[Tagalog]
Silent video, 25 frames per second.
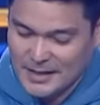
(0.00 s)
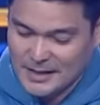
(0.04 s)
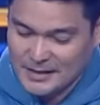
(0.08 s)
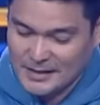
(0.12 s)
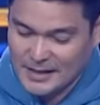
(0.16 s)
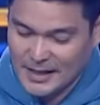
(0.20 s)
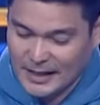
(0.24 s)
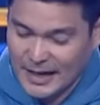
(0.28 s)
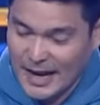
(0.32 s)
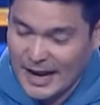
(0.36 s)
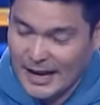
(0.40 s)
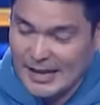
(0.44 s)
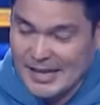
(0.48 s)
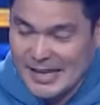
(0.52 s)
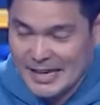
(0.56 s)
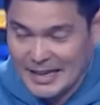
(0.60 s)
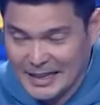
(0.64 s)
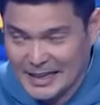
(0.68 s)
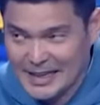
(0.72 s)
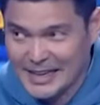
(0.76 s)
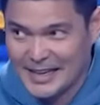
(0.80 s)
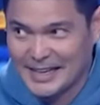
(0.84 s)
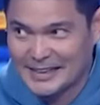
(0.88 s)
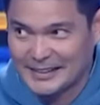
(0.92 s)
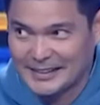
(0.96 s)

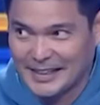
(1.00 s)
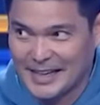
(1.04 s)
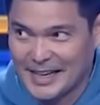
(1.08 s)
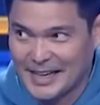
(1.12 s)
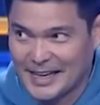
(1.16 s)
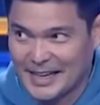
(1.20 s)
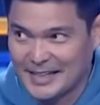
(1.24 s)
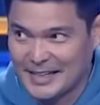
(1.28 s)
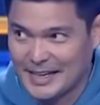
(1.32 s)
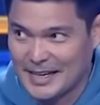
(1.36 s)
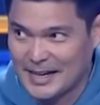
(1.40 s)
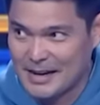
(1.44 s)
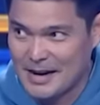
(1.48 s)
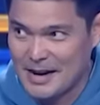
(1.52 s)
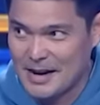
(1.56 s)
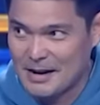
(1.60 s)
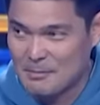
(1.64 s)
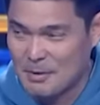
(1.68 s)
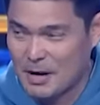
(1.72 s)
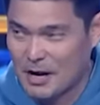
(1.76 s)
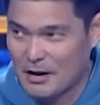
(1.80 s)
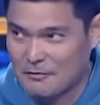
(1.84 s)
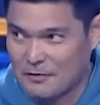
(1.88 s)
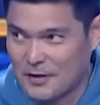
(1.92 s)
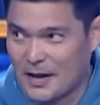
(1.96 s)
Nakakikiligan talaga ng uh,
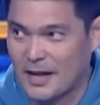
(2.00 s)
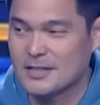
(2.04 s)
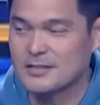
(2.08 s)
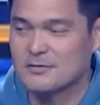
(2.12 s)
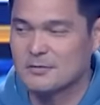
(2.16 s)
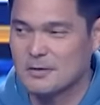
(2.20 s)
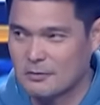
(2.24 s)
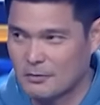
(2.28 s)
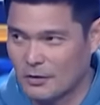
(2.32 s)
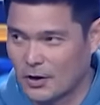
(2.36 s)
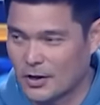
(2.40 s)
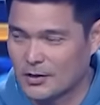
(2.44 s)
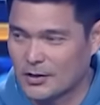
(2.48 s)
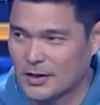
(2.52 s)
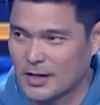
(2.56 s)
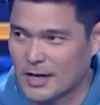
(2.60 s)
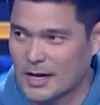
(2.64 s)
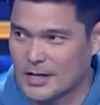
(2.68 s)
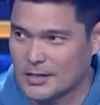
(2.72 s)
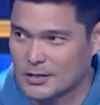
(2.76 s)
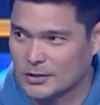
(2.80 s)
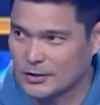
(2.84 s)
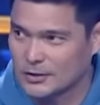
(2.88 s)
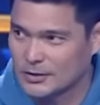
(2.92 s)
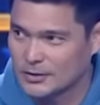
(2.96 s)
mga fans, Vivo. Ano
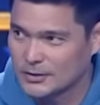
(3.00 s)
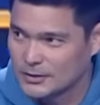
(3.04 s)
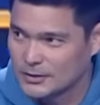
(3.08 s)
kaya to?